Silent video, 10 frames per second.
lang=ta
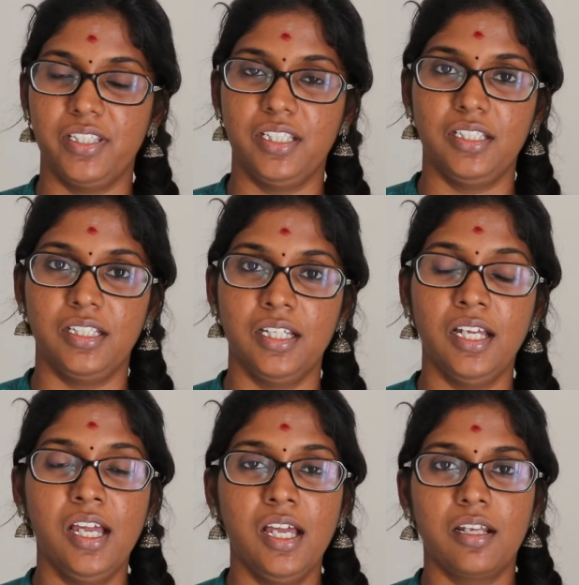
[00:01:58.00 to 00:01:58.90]
வந்து
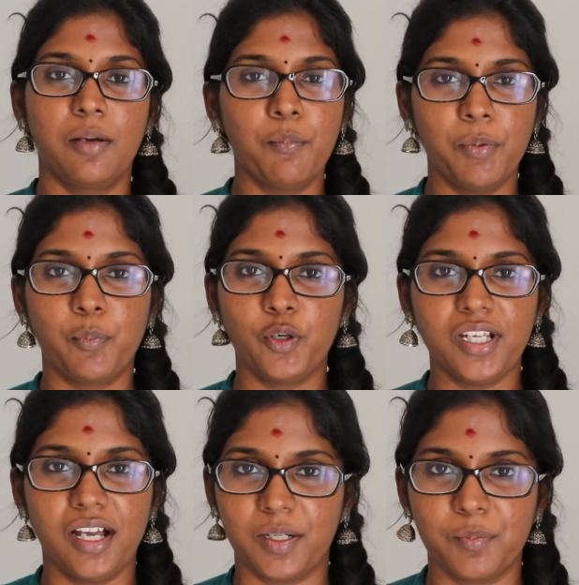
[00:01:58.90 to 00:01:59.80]
ரொம்ப
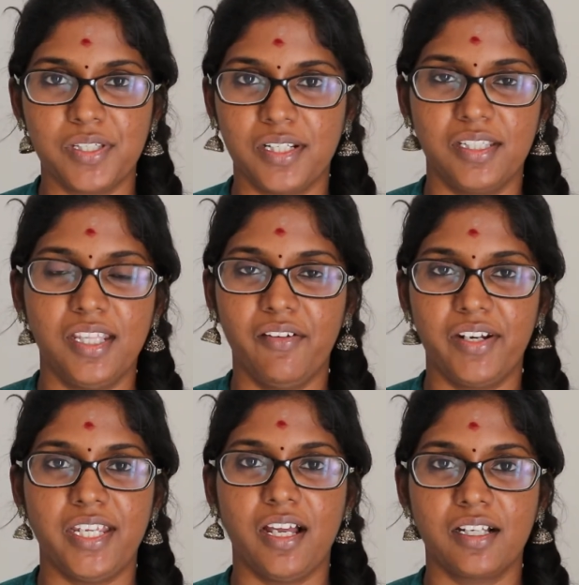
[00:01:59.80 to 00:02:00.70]
பிடிக்க ஆரம்பிச்சது
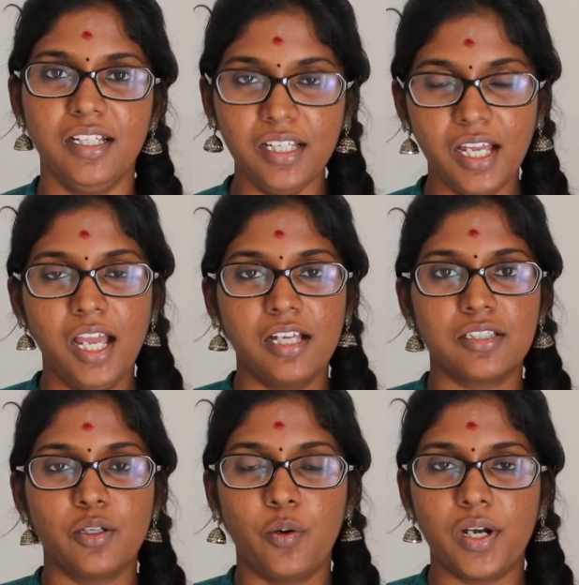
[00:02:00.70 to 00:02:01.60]
தேவாரியாவுக்கு
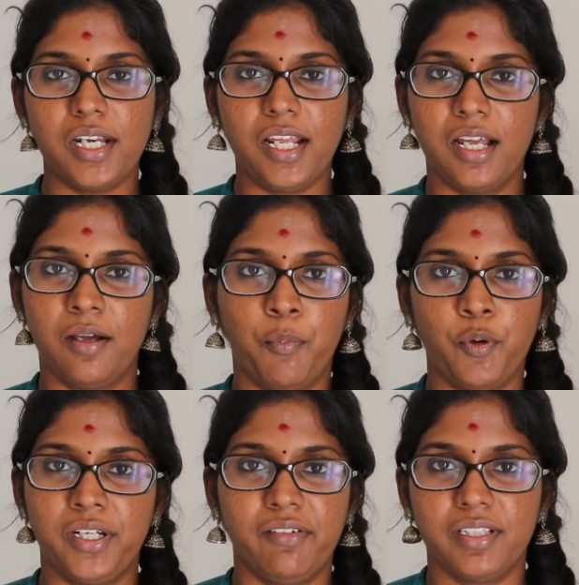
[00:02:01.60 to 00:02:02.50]
ஸோ உடனே போயிட்டு